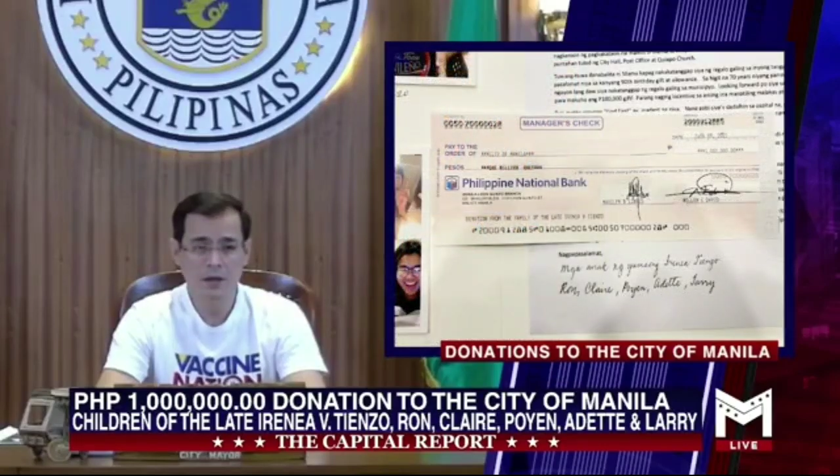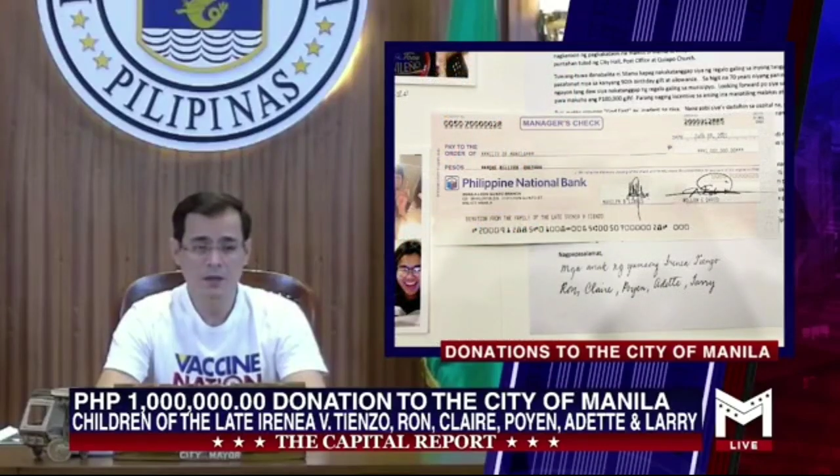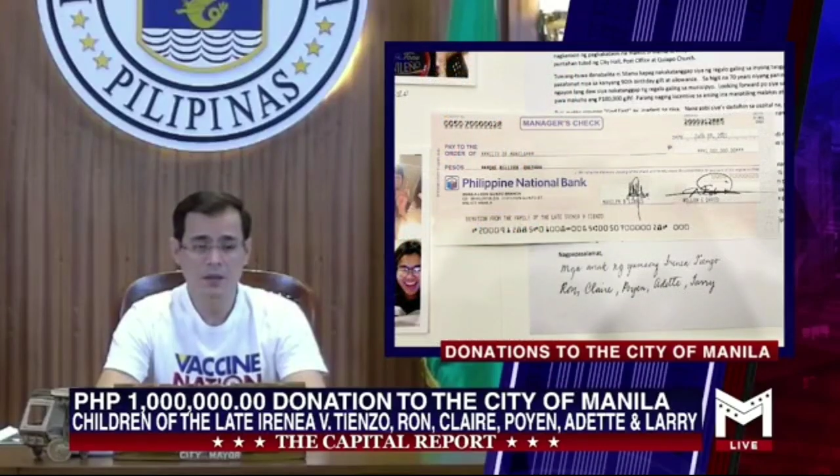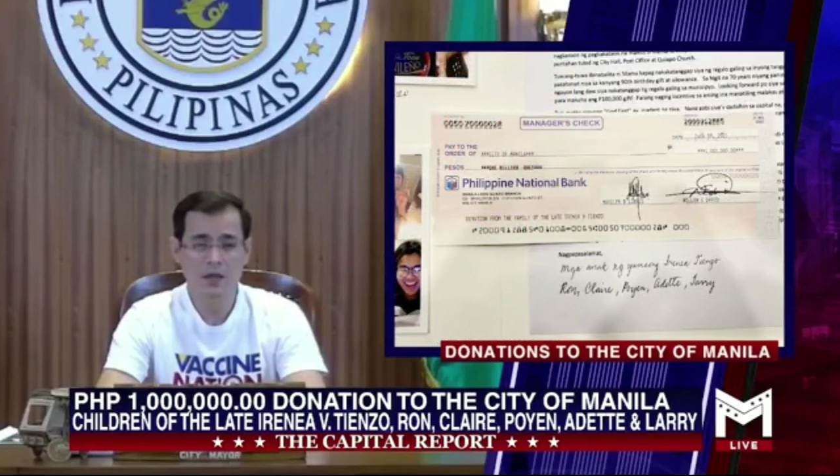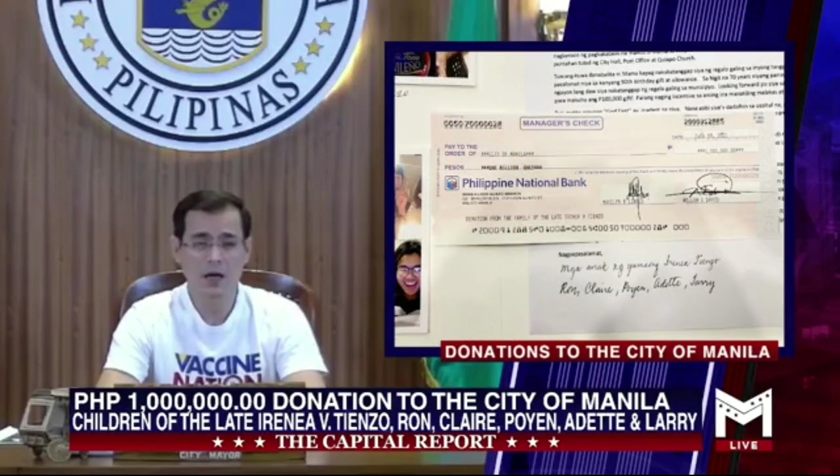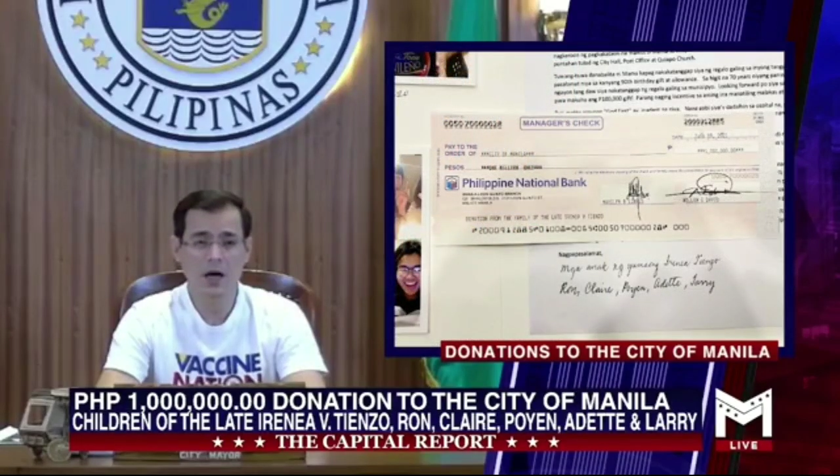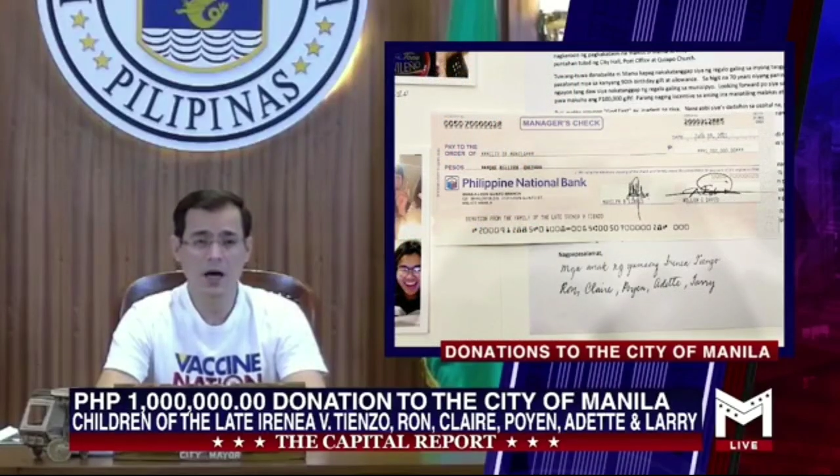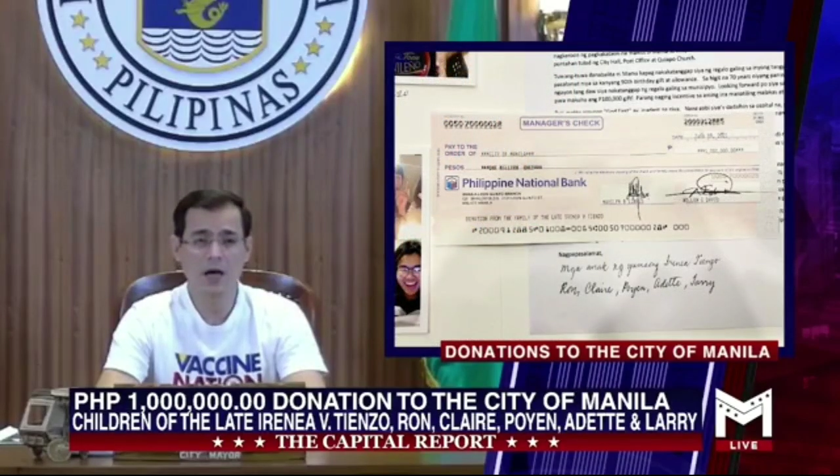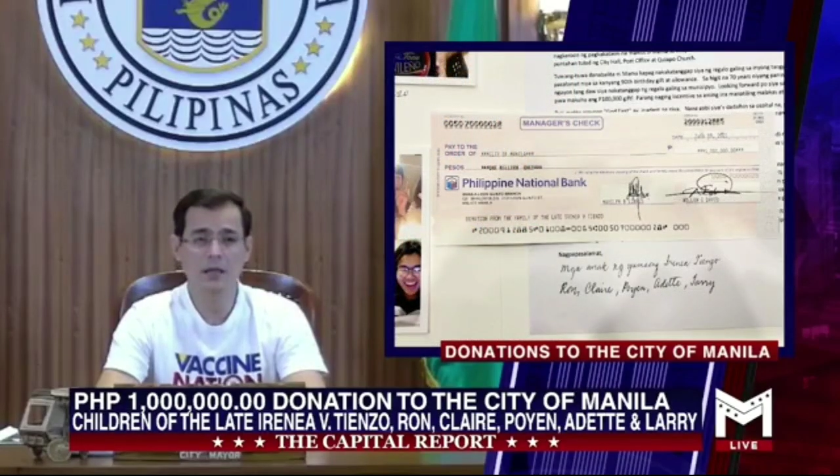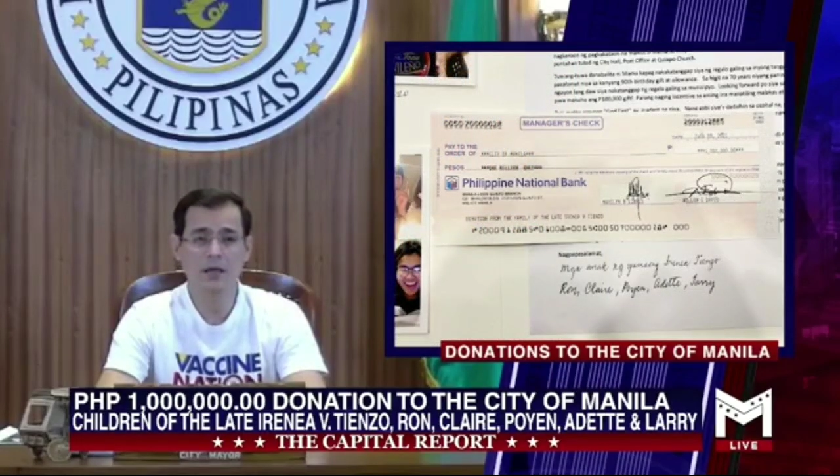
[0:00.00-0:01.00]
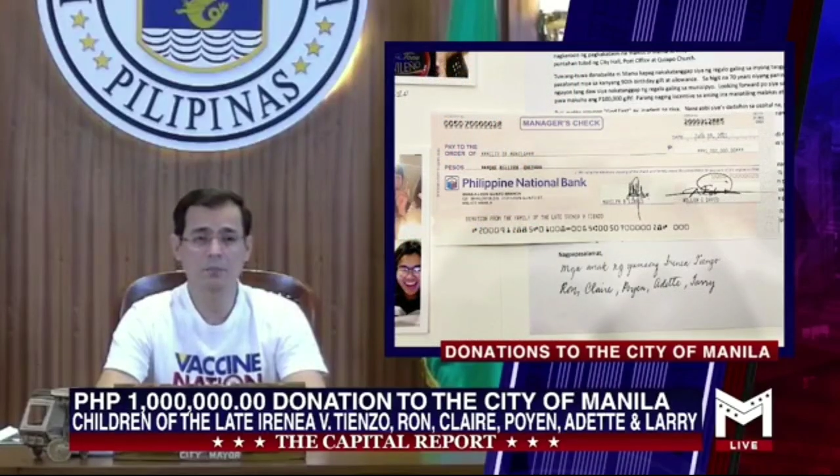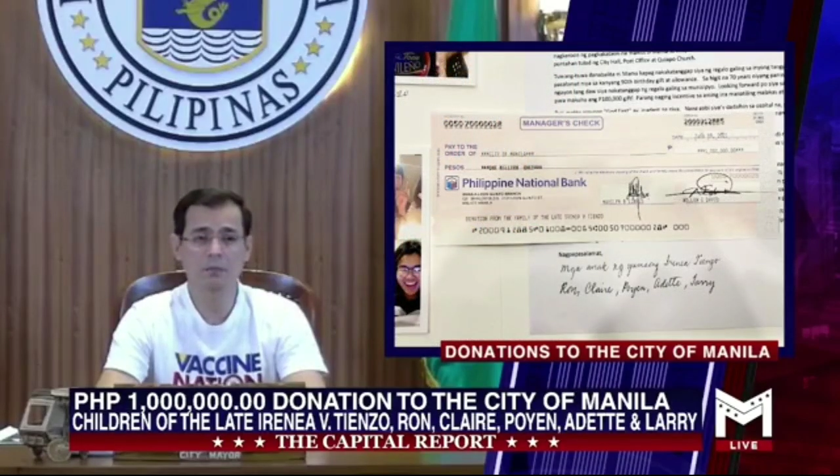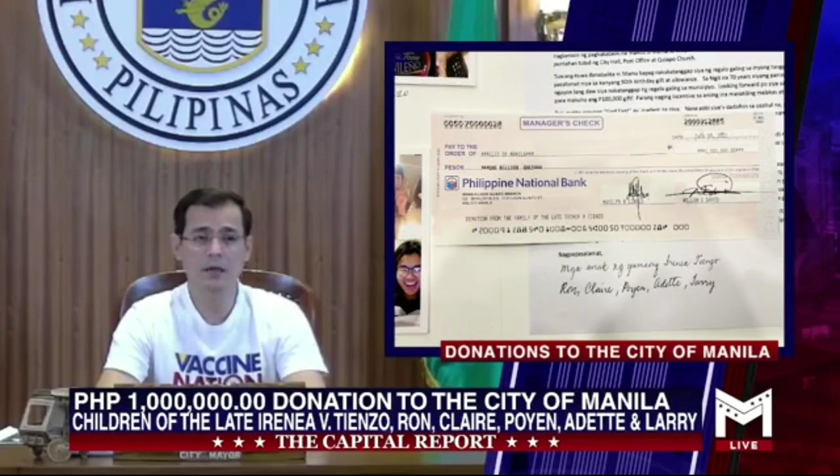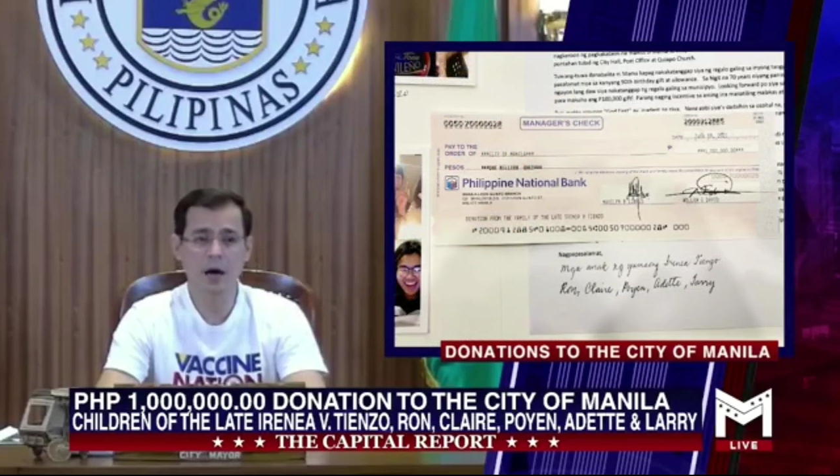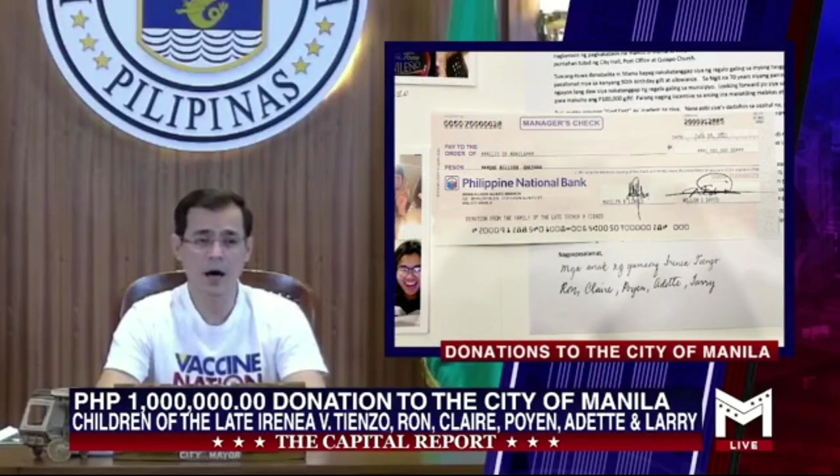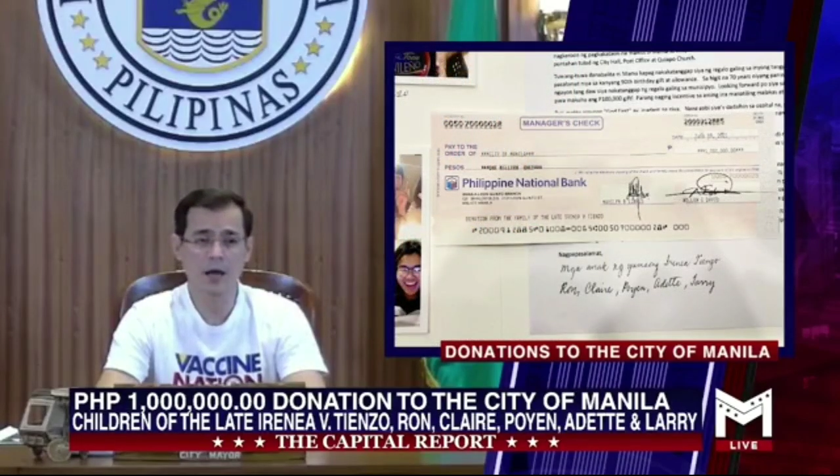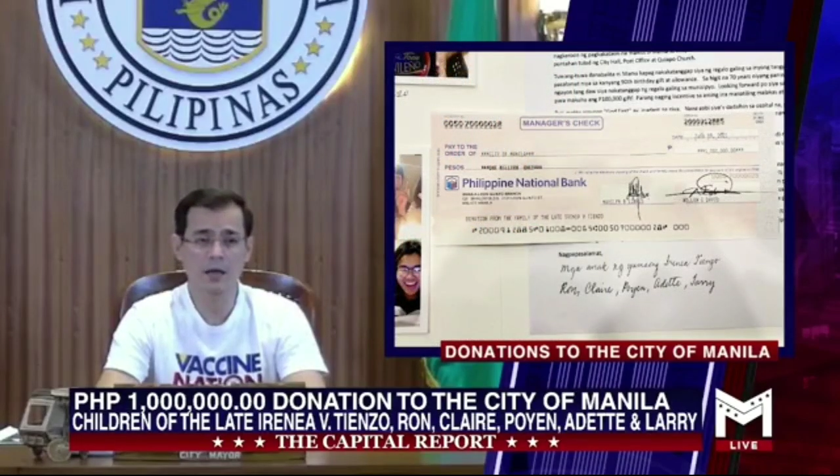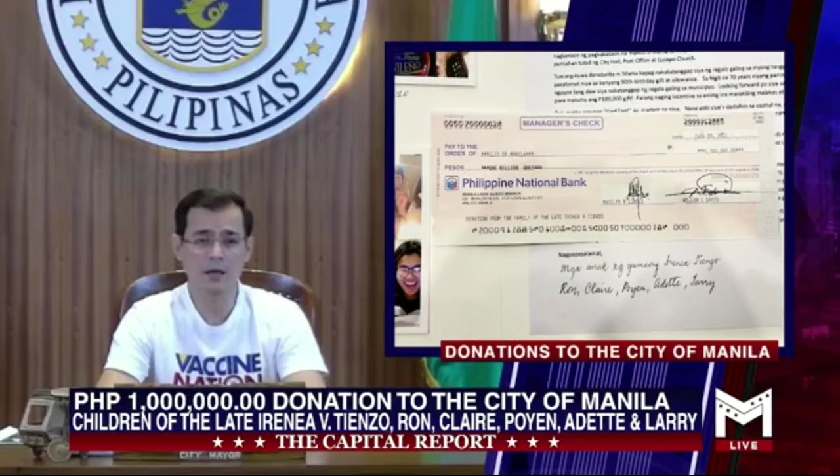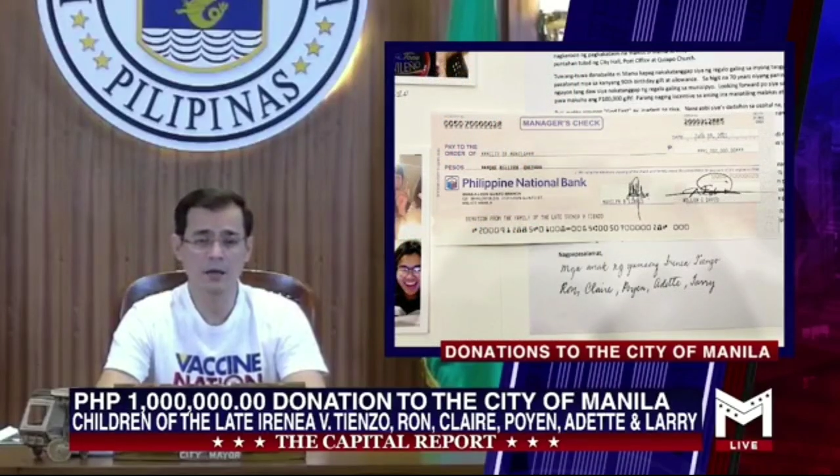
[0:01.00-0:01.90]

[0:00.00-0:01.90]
Sila ay nagbigay